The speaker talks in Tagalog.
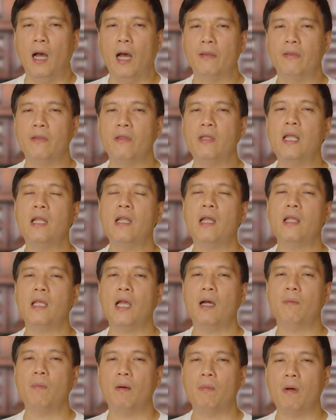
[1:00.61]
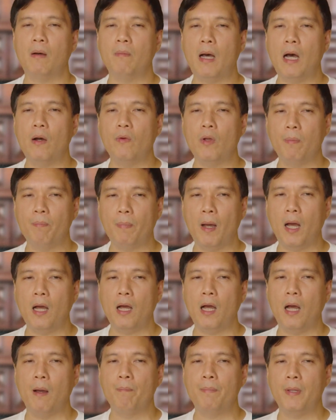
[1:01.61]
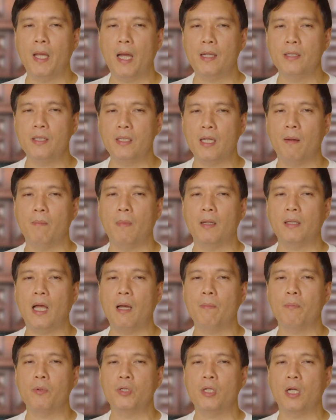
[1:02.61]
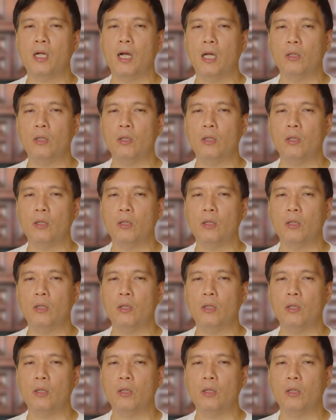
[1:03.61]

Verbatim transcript: At hindi na niya mababawi pa ang piyansa matapos siyang